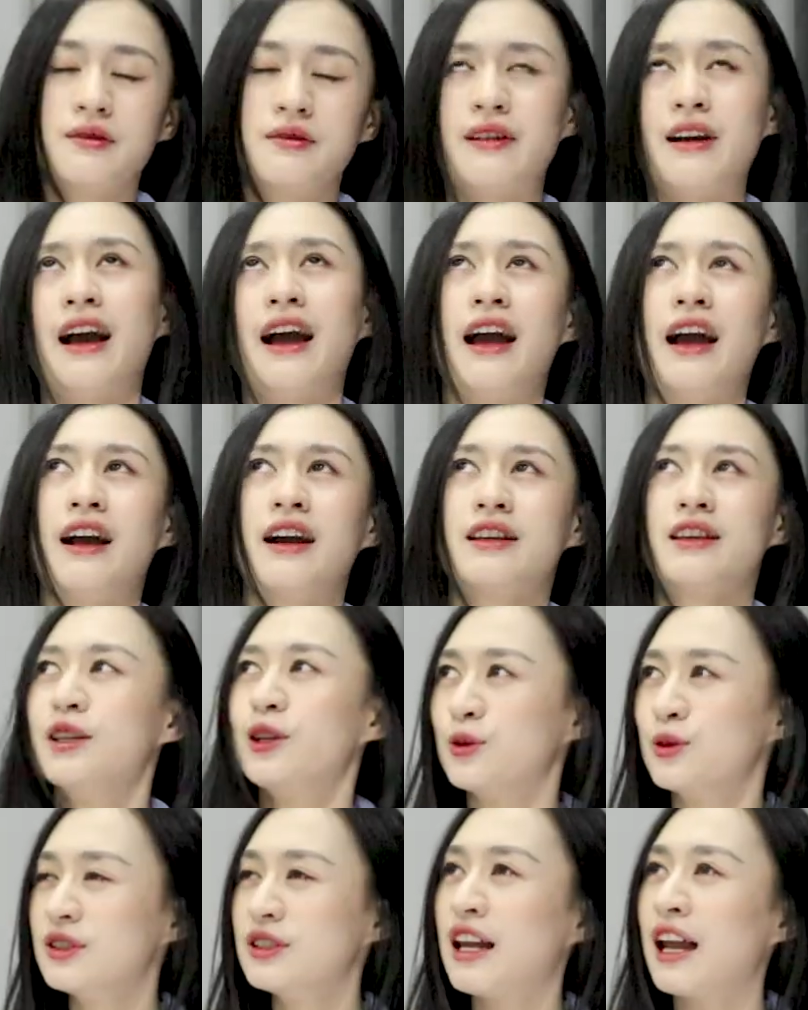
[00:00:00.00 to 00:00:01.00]
và
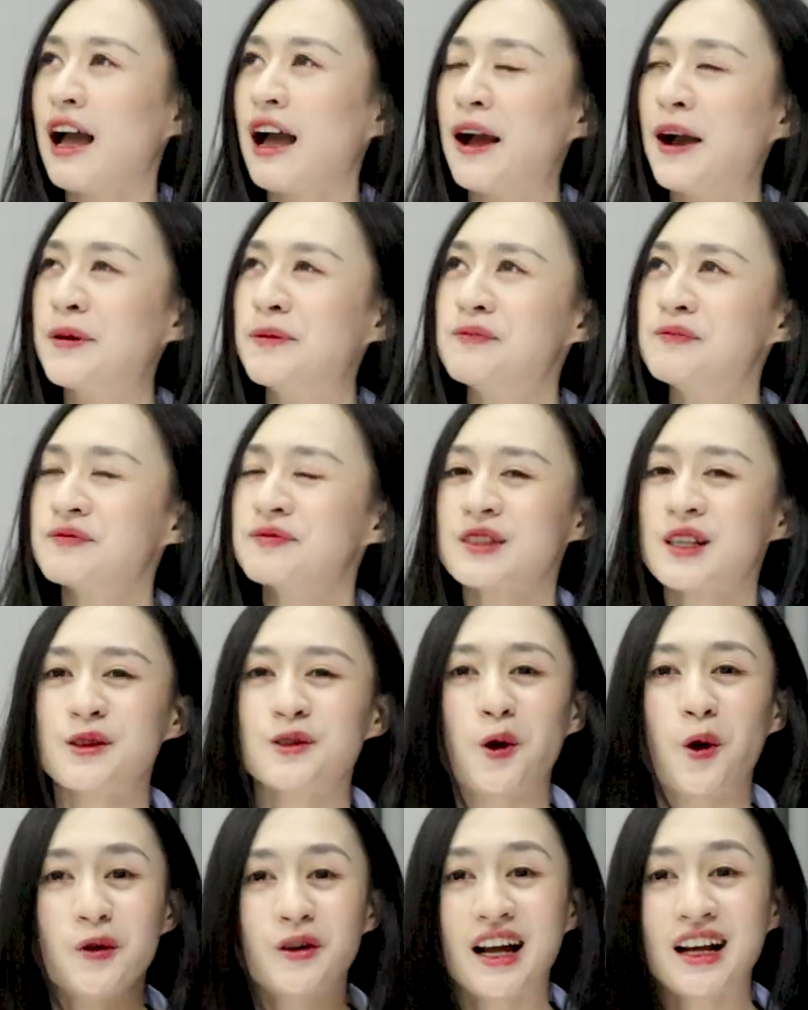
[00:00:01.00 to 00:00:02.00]
kiểu như là
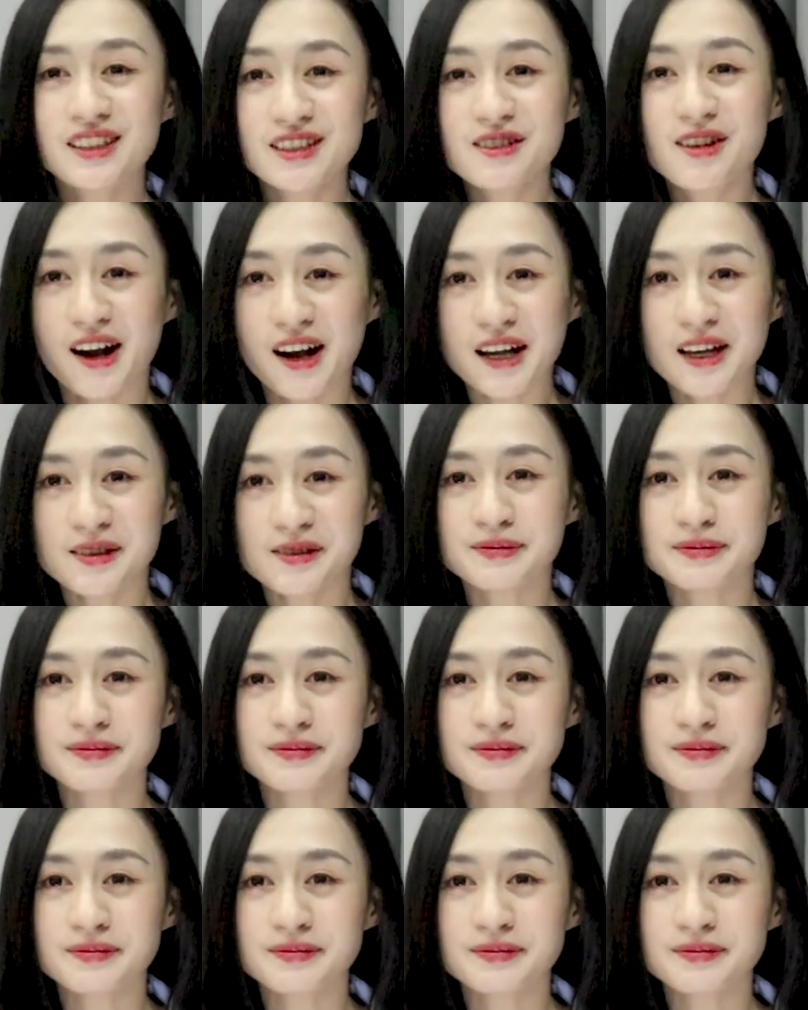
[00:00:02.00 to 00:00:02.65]
có năng lượng ấy.